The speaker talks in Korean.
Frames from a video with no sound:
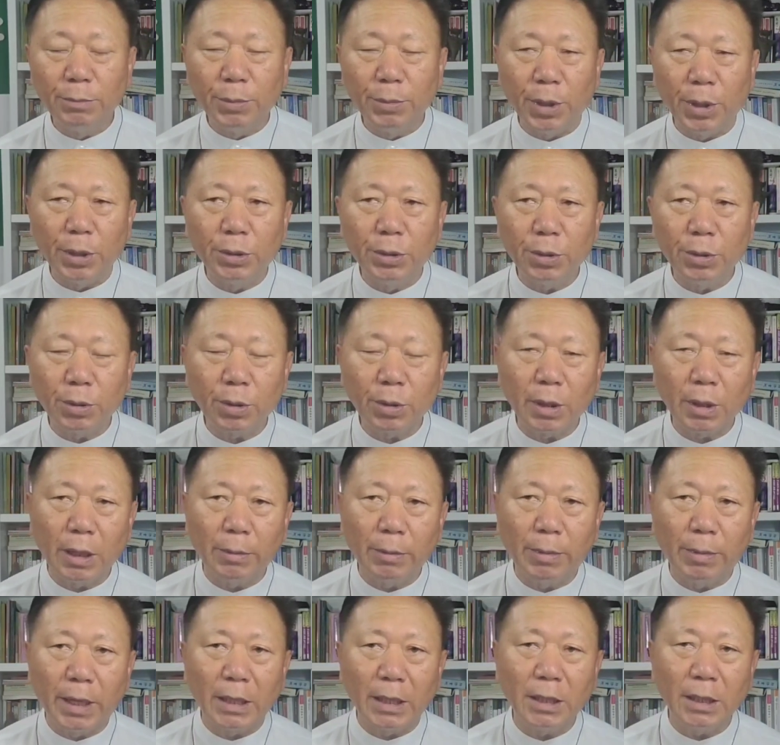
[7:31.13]

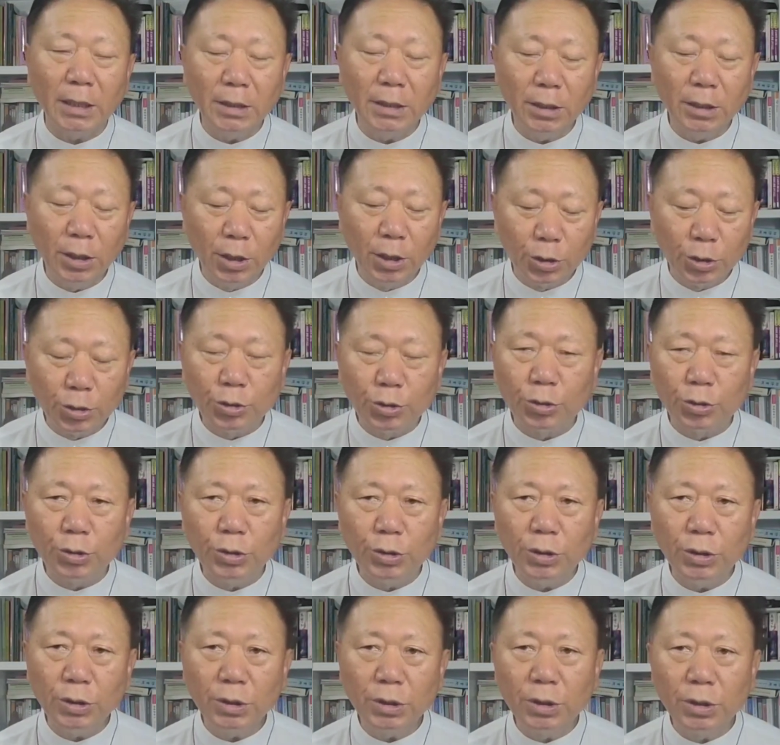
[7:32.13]
베드로가 말은
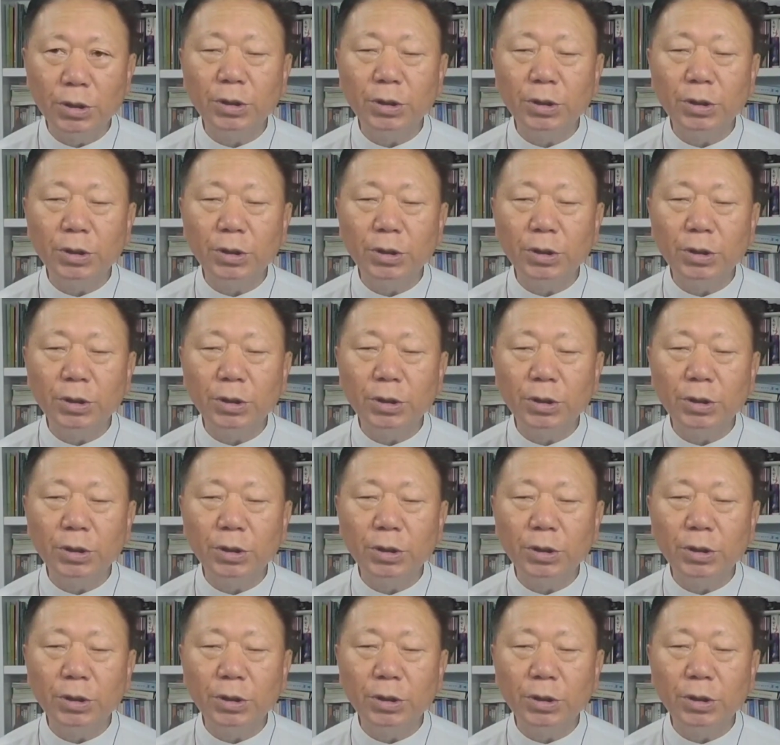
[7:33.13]
주는